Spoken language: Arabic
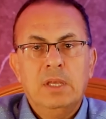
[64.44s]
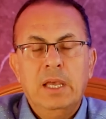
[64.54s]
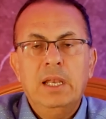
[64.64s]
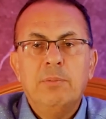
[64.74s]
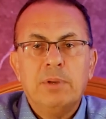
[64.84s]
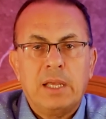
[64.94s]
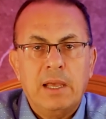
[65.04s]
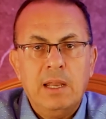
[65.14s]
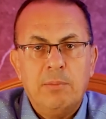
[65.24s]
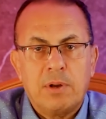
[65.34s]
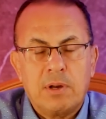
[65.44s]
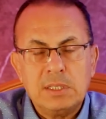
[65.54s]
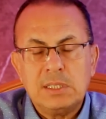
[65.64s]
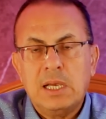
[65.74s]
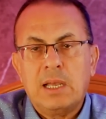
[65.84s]
اللي من خلالها
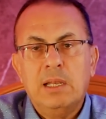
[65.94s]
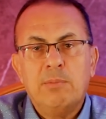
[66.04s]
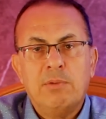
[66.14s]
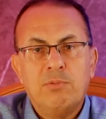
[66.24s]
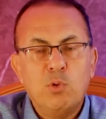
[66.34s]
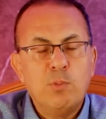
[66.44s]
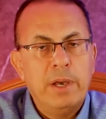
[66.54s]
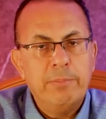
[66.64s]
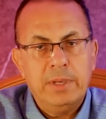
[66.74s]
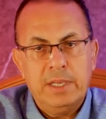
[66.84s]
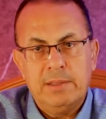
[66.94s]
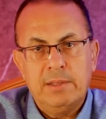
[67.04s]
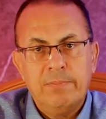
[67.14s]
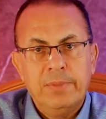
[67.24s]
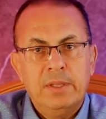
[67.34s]
بنرسخ لمفهوم هام جدا
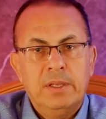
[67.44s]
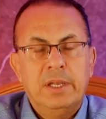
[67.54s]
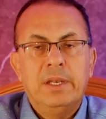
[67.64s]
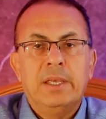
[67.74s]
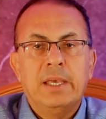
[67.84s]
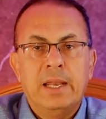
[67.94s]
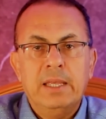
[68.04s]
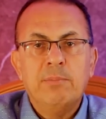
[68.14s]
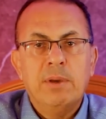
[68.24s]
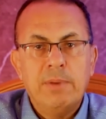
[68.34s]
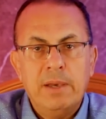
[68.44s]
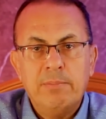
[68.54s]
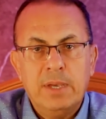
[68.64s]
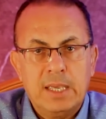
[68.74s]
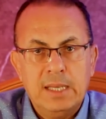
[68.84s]
إن الجريمة
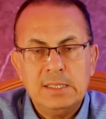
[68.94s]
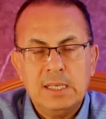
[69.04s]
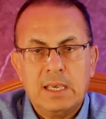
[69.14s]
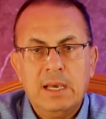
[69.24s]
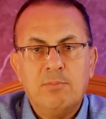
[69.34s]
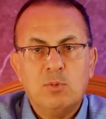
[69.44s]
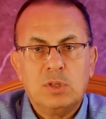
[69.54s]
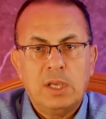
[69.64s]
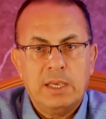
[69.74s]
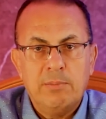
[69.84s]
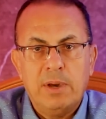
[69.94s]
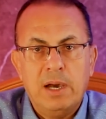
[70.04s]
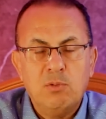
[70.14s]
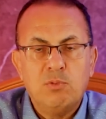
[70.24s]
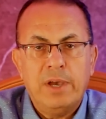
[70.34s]
مهما كان ذكاء مرتكبها
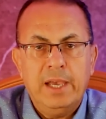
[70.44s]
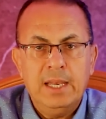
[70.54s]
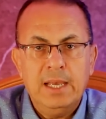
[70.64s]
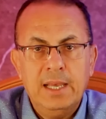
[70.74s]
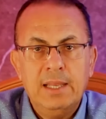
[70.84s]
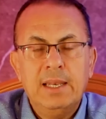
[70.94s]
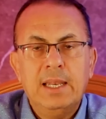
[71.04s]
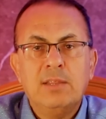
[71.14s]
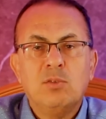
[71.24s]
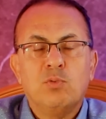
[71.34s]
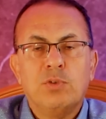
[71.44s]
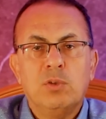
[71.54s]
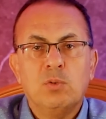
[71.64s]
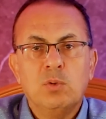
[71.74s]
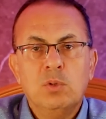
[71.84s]
أو فاعلها لن
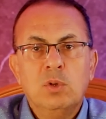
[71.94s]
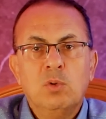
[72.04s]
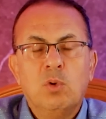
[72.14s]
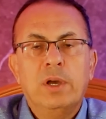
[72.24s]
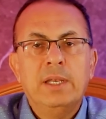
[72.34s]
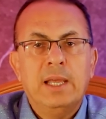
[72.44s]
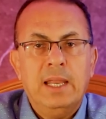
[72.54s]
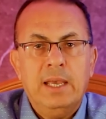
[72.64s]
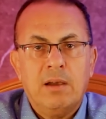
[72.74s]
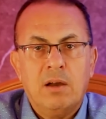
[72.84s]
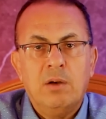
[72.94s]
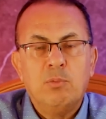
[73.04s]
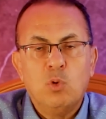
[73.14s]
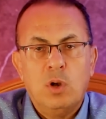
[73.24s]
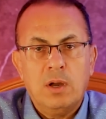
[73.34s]
تفيد وإن
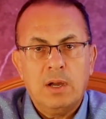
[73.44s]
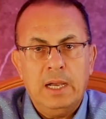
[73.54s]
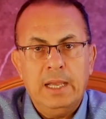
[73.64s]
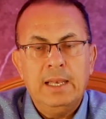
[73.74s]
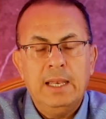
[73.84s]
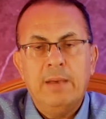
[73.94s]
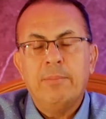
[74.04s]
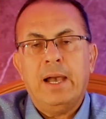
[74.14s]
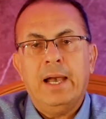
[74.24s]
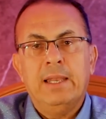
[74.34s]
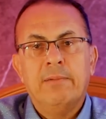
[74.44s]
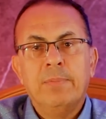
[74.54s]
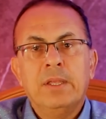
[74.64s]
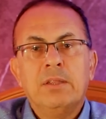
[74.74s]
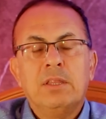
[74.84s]
العقاب واقع لا محالة
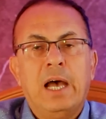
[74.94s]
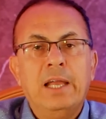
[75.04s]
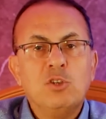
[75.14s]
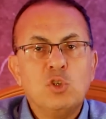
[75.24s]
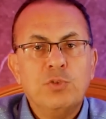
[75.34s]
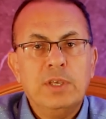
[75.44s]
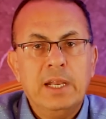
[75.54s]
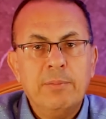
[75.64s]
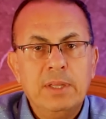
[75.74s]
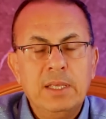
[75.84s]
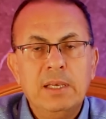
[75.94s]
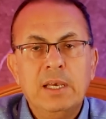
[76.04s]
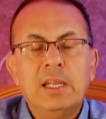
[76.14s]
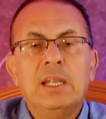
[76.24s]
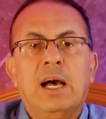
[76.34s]
تعال نشوف الجريمة دي
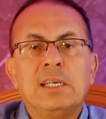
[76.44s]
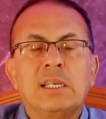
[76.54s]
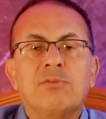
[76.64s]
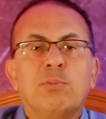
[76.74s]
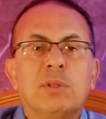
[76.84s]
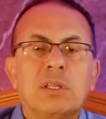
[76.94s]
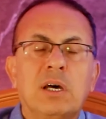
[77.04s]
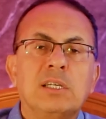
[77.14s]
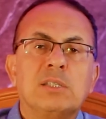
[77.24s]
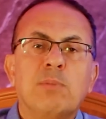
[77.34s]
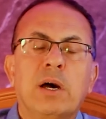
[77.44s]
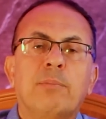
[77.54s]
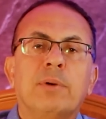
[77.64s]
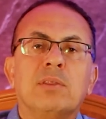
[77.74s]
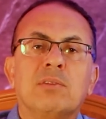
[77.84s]
إيه اللي حصلت في منطقة اسمها
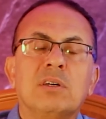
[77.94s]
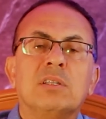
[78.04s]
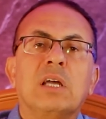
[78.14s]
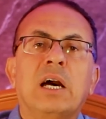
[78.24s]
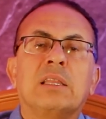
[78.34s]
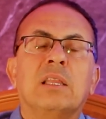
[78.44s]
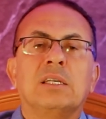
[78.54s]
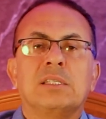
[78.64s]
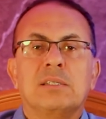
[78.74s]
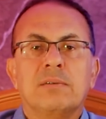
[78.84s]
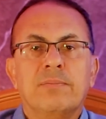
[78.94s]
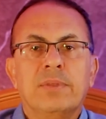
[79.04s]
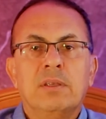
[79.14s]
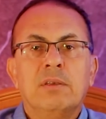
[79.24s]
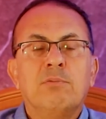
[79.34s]
منطقة أطلس
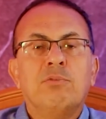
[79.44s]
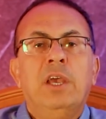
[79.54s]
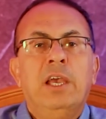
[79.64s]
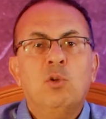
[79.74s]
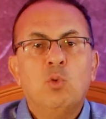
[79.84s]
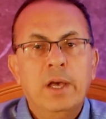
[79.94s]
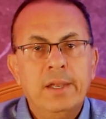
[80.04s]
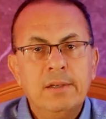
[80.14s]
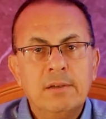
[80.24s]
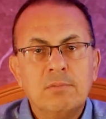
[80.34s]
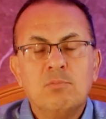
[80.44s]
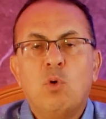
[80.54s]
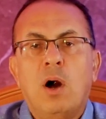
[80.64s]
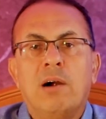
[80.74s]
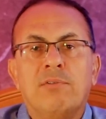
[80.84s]
في حلوان
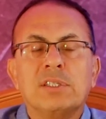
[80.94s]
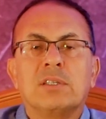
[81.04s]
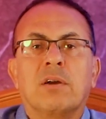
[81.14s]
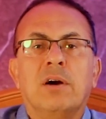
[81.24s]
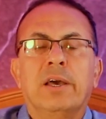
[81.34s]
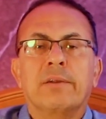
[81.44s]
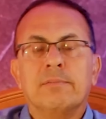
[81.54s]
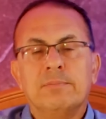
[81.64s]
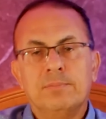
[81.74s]
محافظة القاهرة